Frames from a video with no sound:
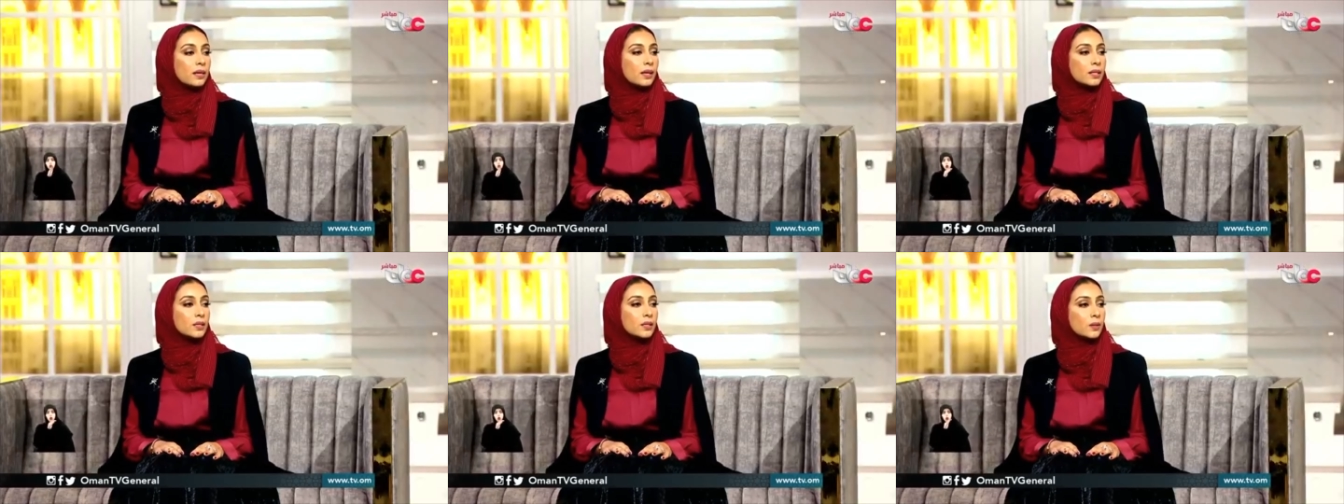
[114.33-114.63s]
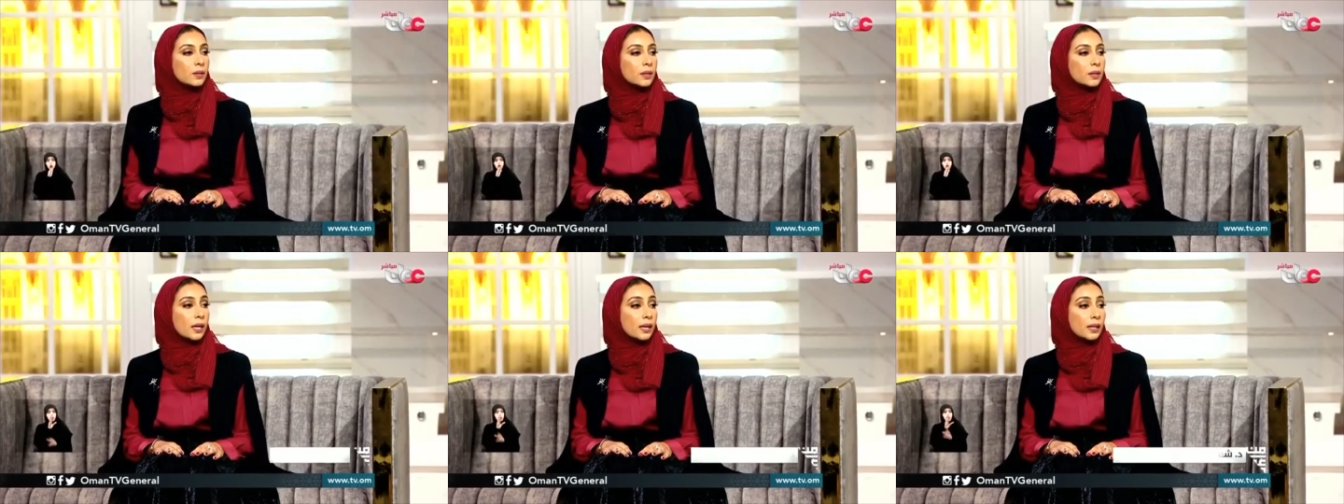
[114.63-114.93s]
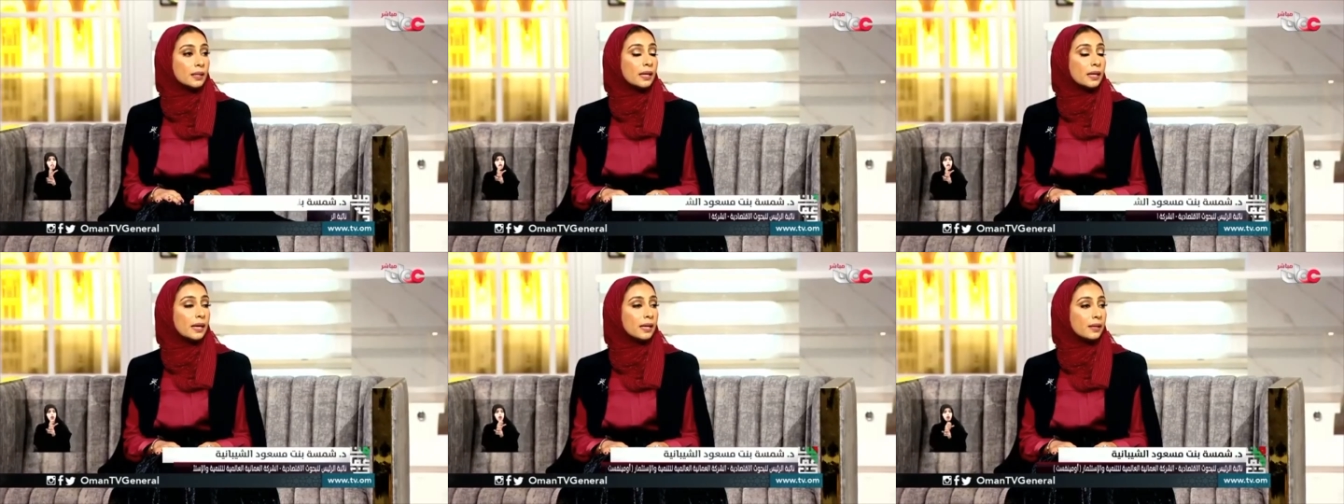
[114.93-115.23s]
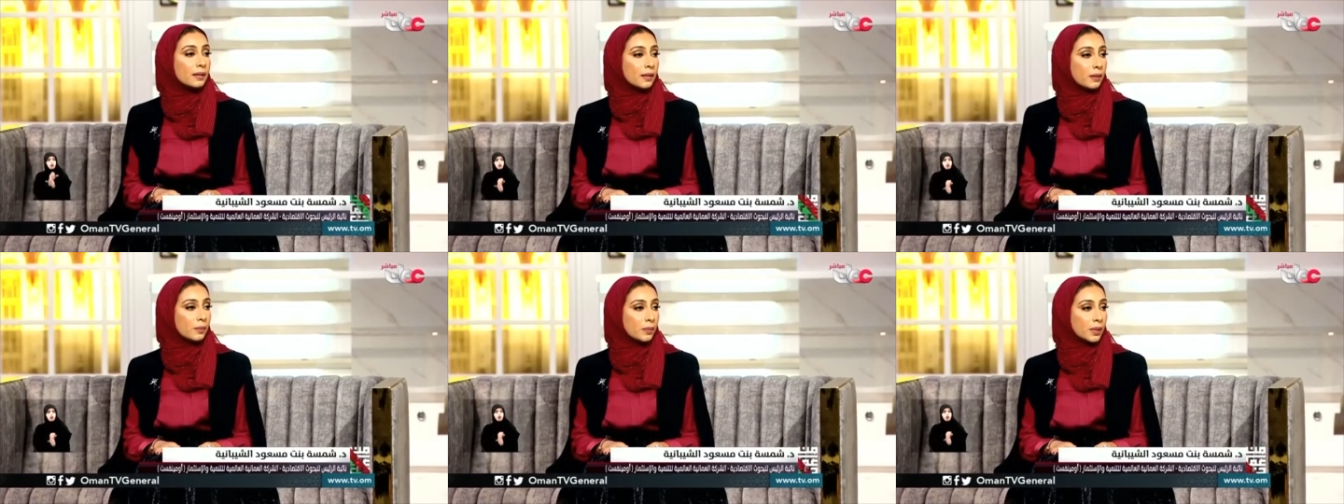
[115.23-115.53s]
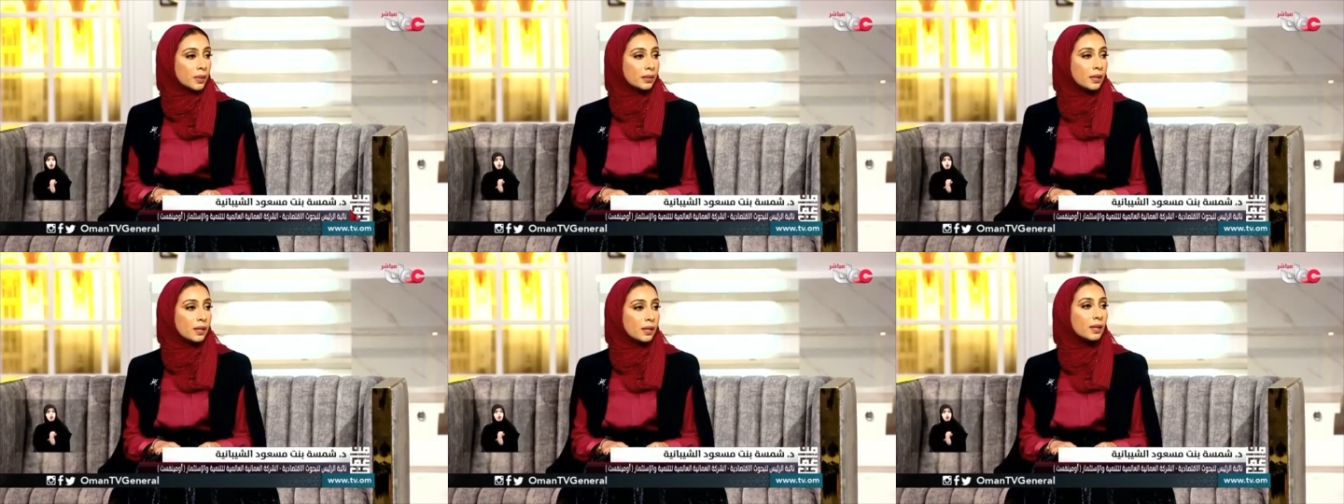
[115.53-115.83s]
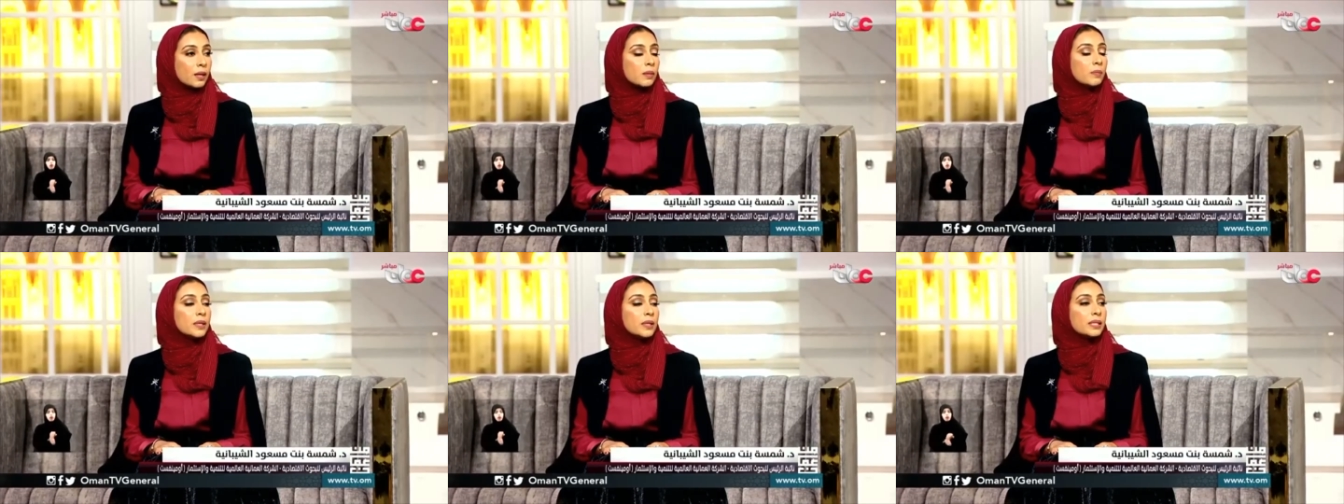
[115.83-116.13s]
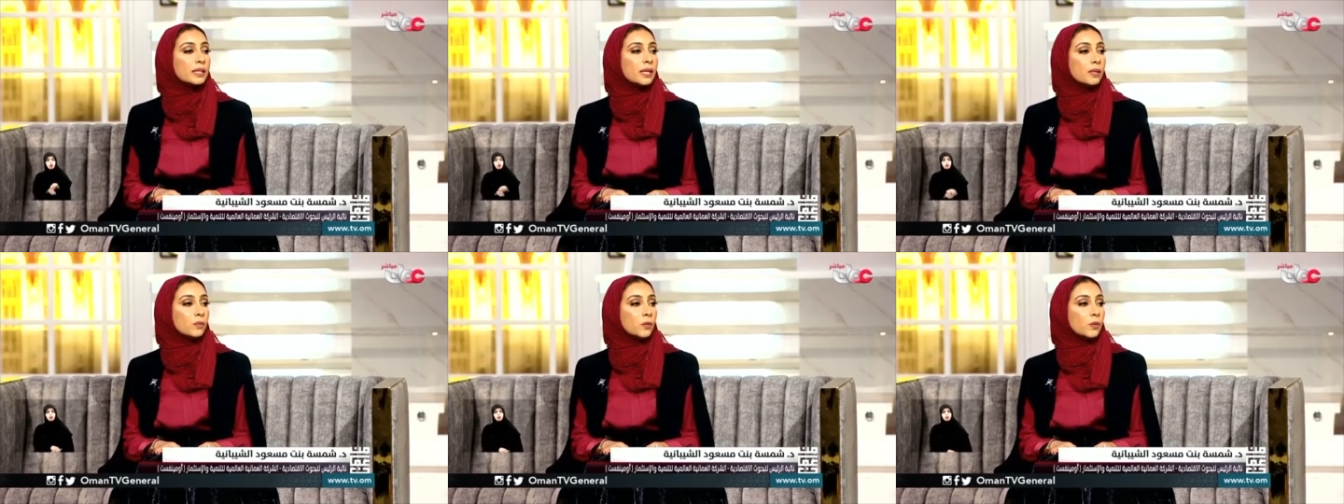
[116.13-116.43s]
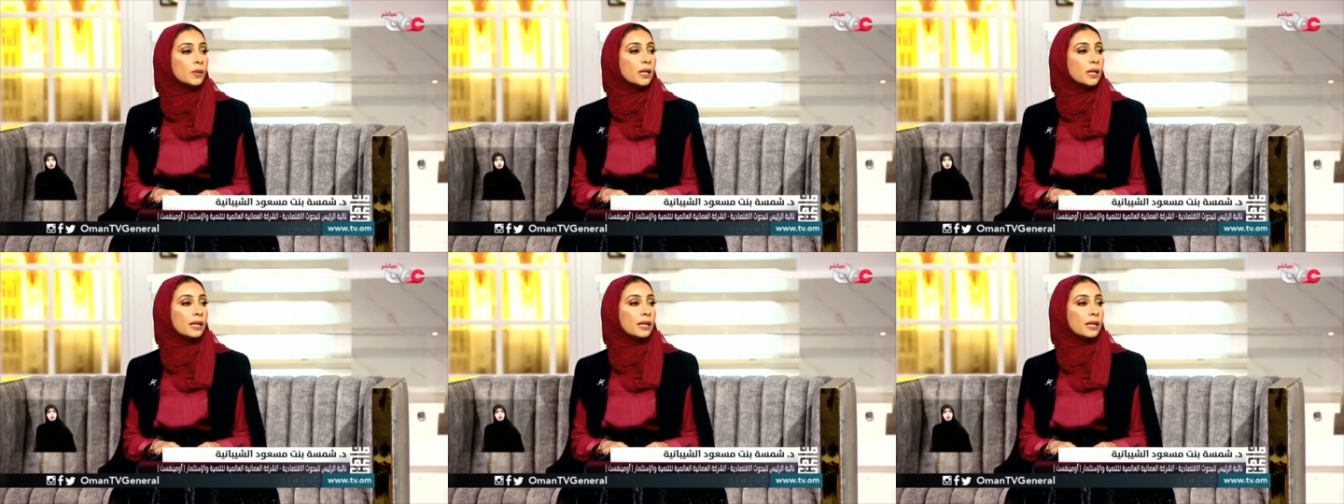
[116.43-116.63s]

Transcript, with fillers: السلطان هيثم بن طارق بن تيمور